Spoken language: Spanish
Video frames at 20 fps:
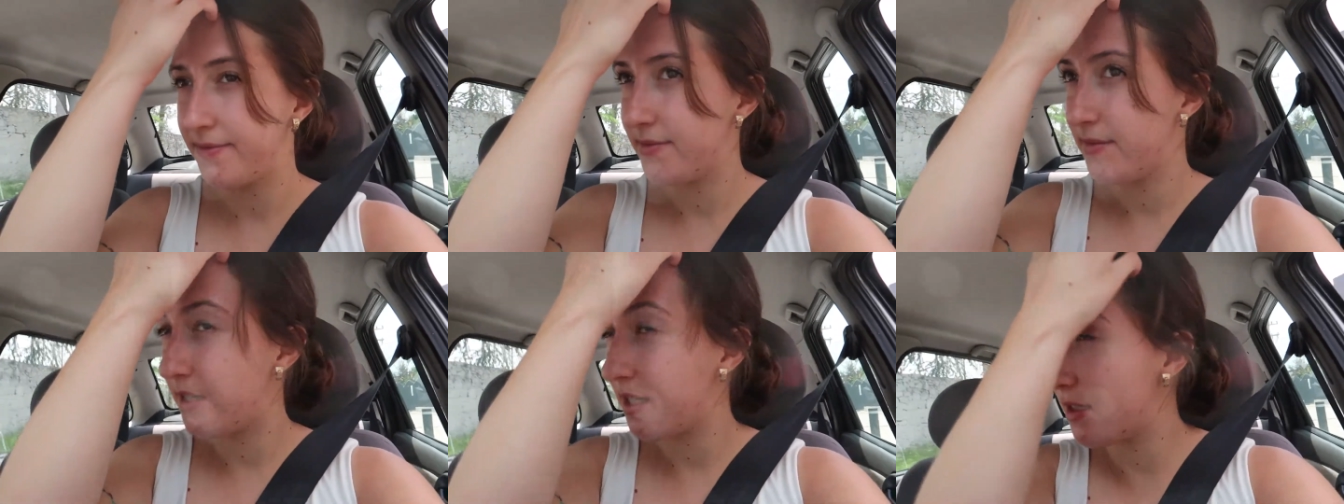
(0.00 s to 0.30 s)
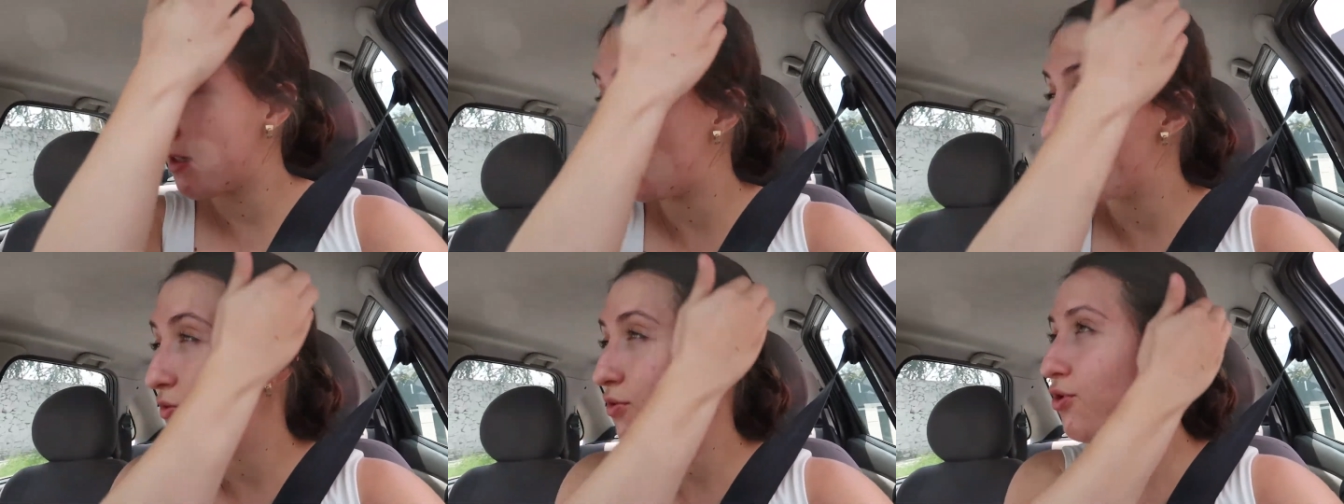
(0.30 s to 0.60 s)
Está
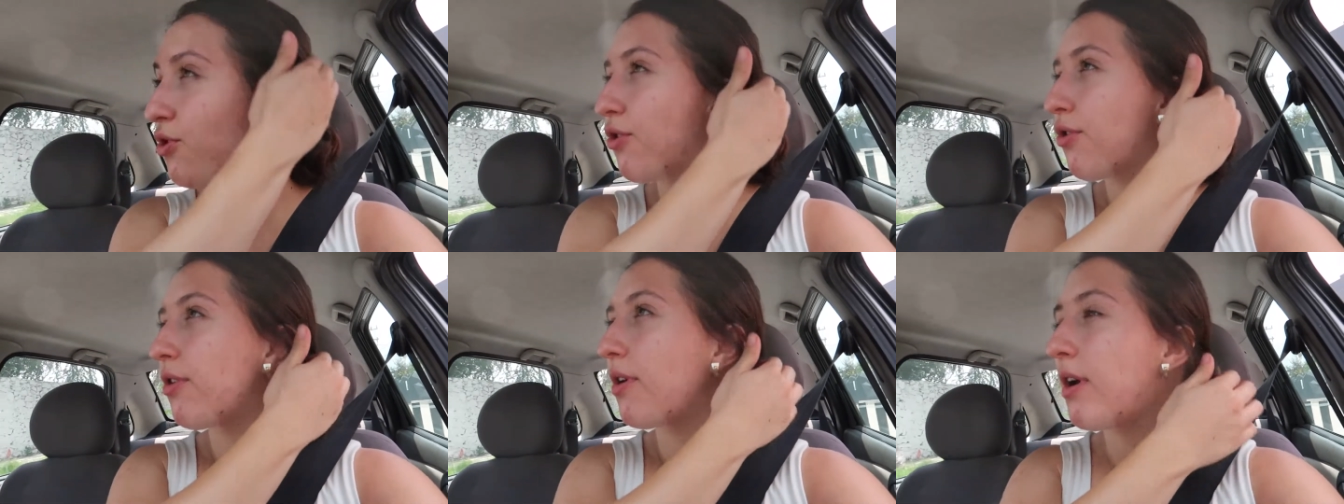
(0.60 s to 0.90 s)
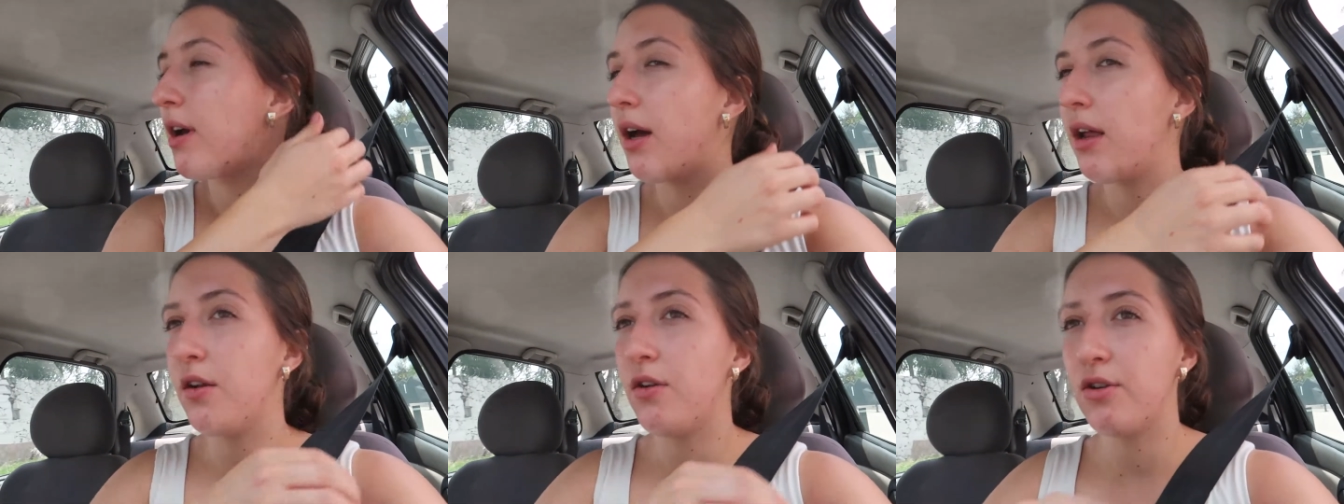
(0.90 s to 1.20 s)
haciendo un chorro de
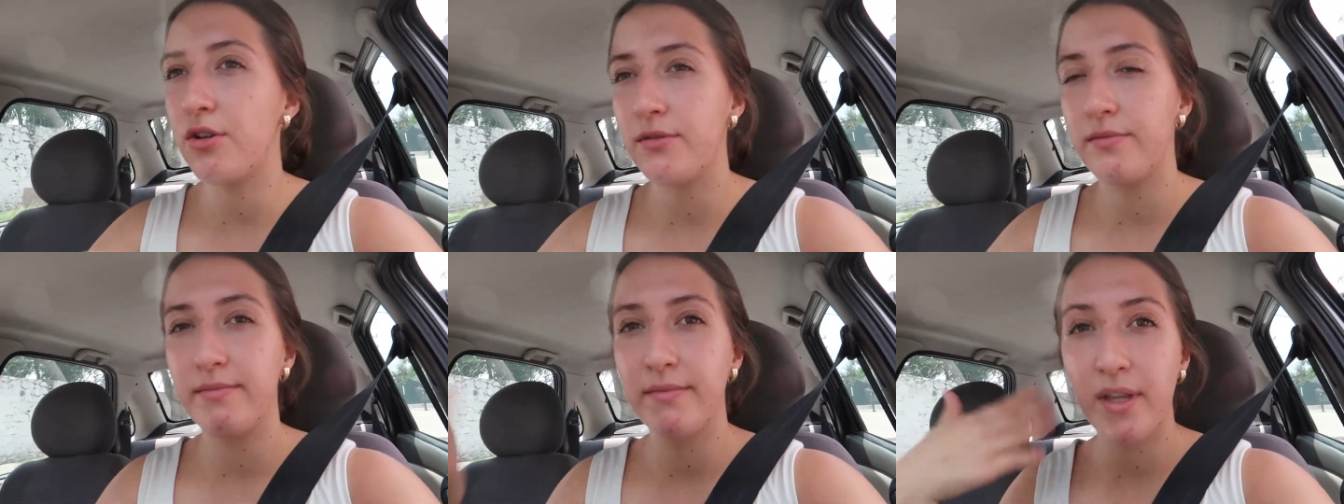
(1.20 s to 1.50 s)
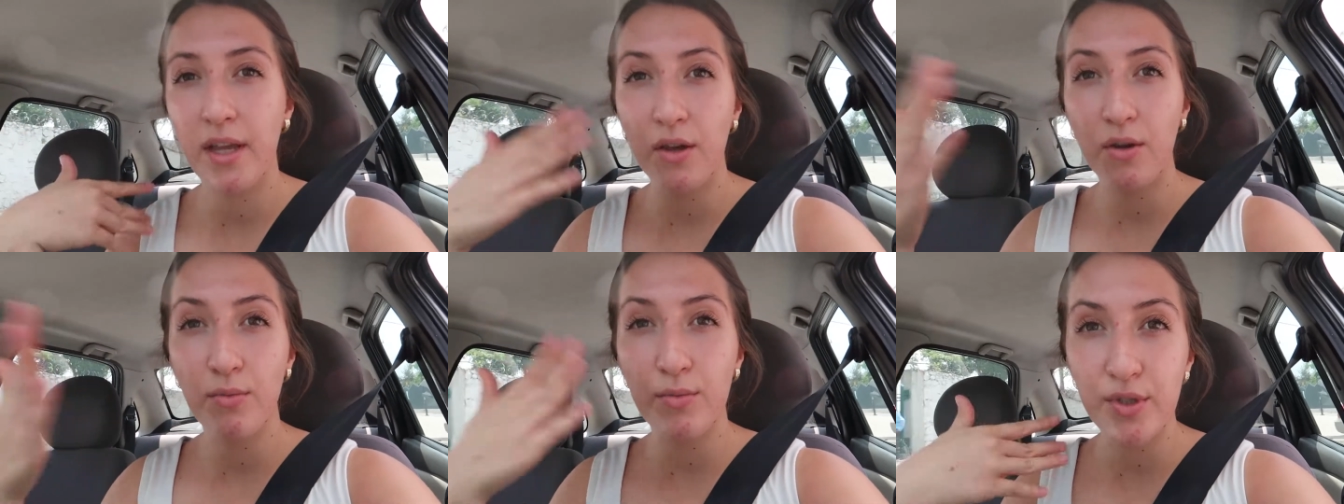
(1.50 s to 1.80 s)
calor,
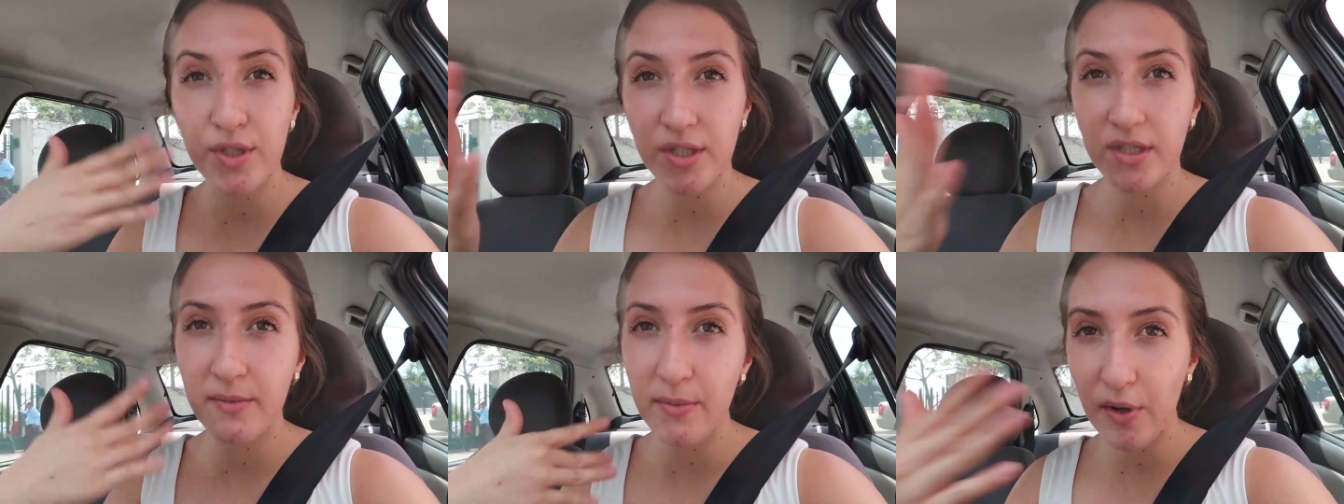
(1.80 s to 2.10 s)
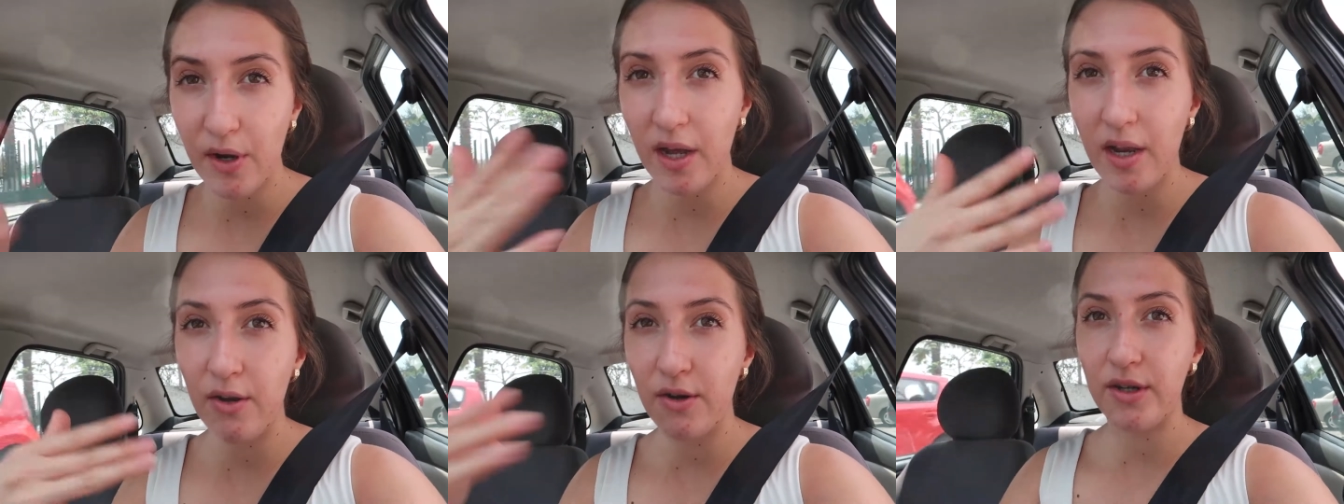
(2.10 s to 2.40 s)
tengo
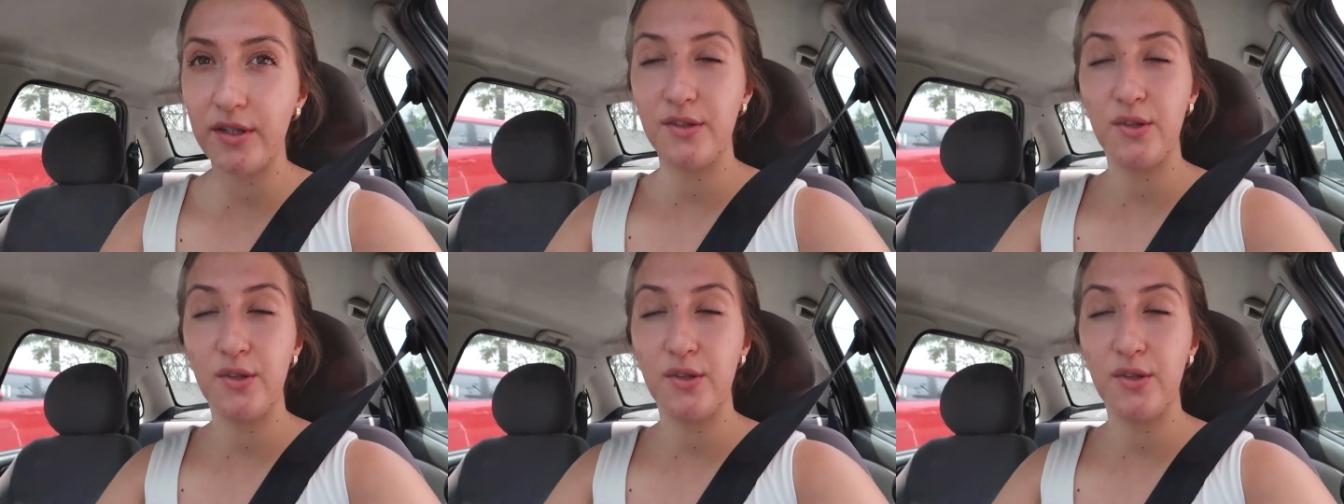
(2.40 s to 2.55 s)
muchísimo calor,